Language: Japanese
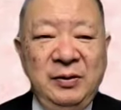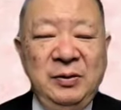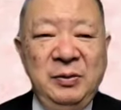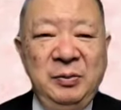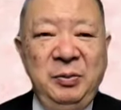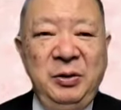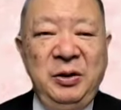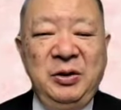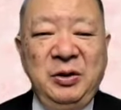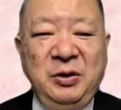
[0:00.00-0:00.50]

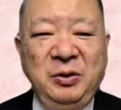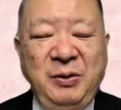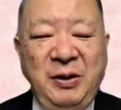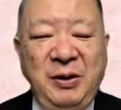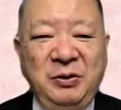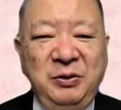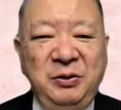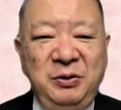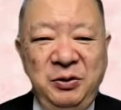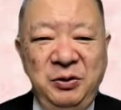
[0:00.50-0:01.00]
三つの
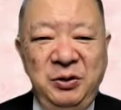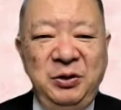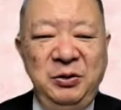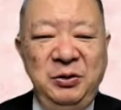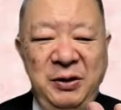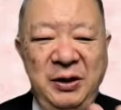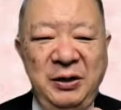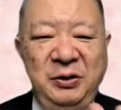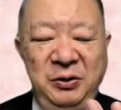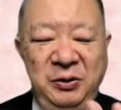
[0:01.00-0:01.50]
幕府の終
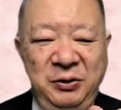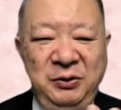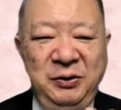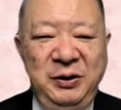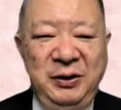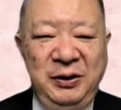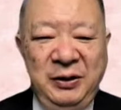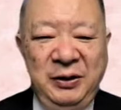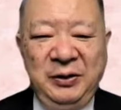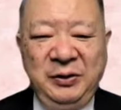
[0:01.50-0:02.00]
焉というの
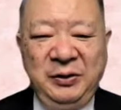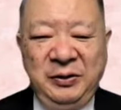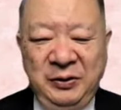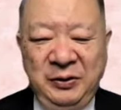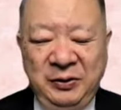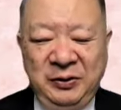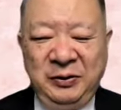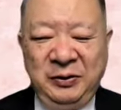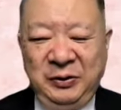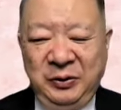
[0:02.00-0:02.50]
は、
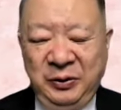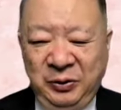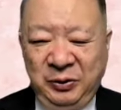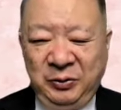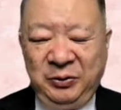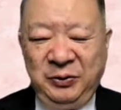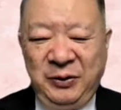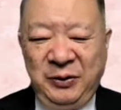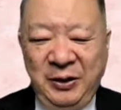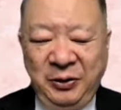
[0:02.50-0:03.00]

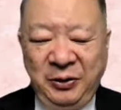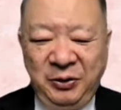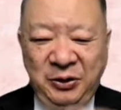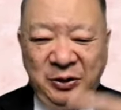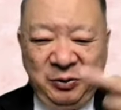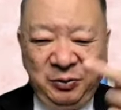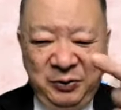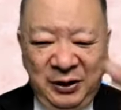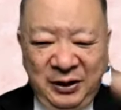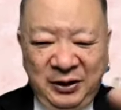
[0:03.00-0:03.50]
徳川慶喜
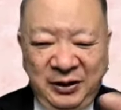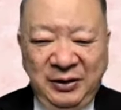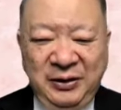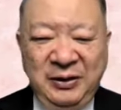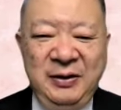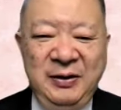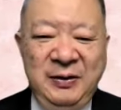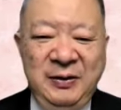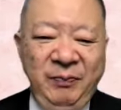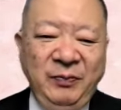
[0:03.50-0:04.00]
が
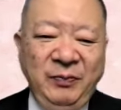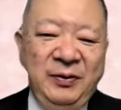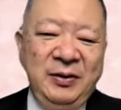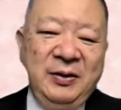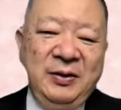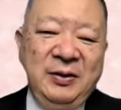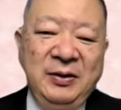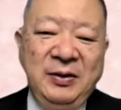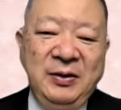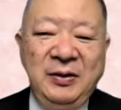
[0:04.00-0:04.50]

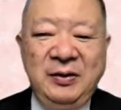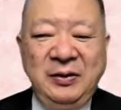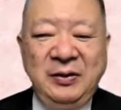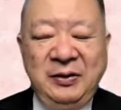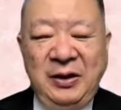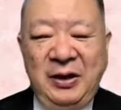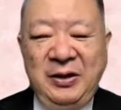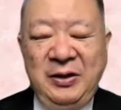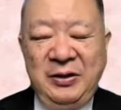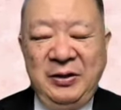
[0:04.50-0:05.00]

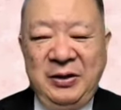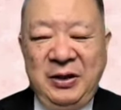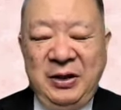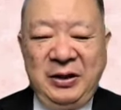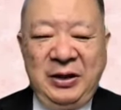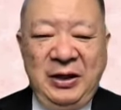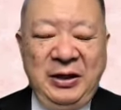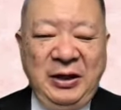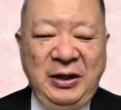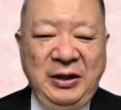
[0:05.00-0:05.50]
政
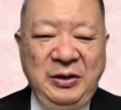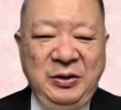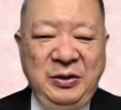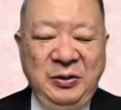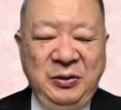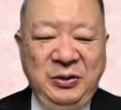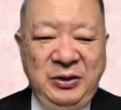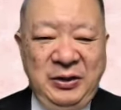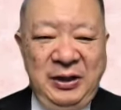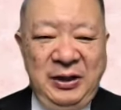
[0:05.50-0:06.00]
権返
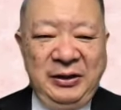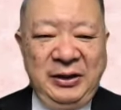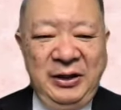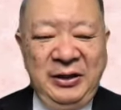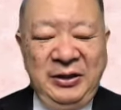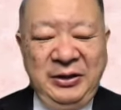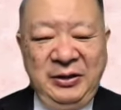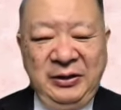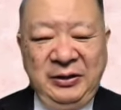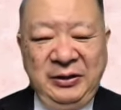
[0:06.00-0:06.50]
上した、
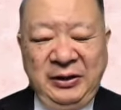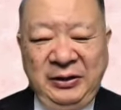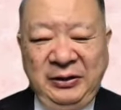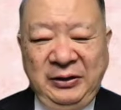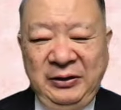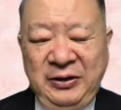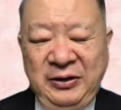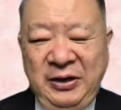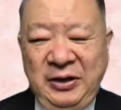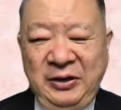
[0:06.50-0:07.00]

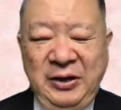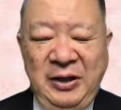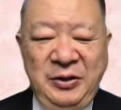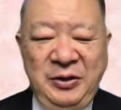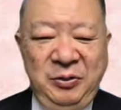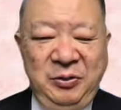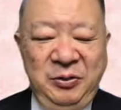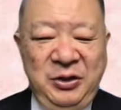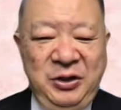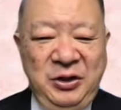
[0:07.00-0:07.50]
征夷大
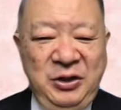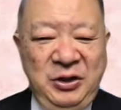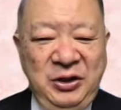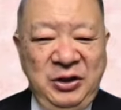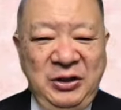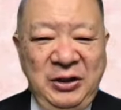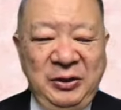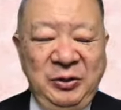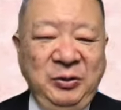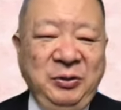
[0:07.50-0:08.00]
将軍を辞任し
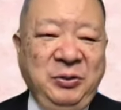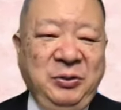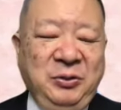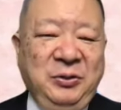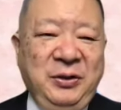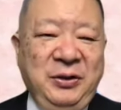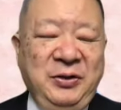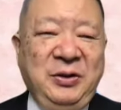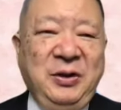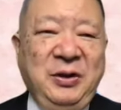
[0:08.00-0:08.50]
たということで
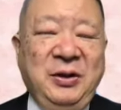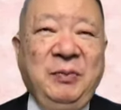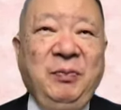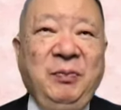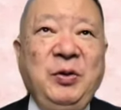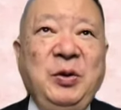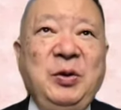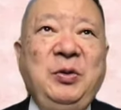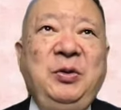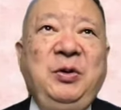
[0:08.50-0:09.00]
すか
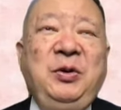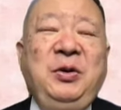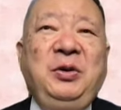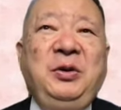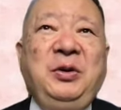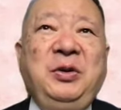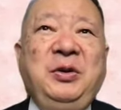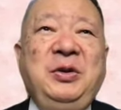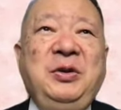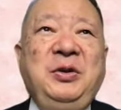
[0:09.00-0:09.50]
ら、それだっ
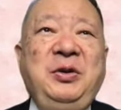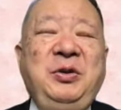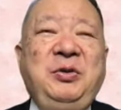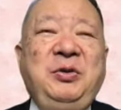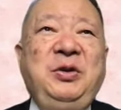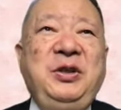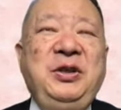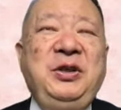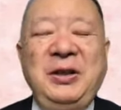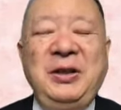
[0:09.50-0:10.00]
たら
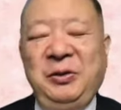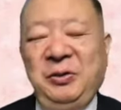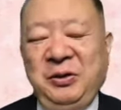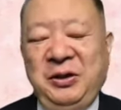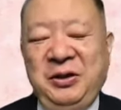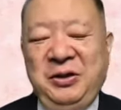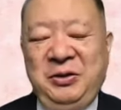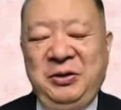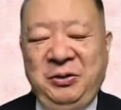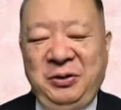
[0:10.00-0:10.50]
就任した
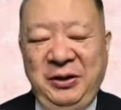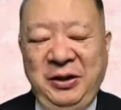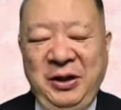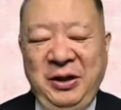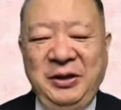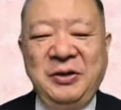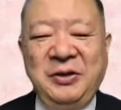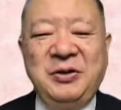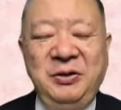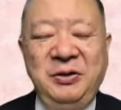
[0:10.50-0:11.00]
時とか
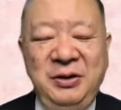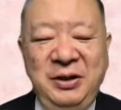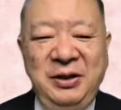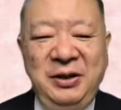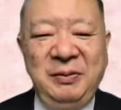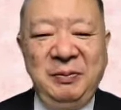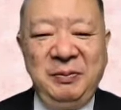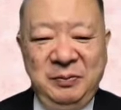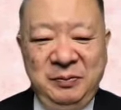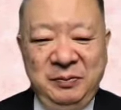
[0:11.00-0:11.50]
ないですよ
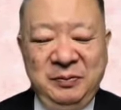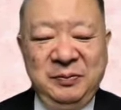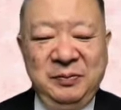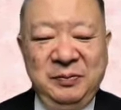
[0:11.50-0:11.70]
ね。そう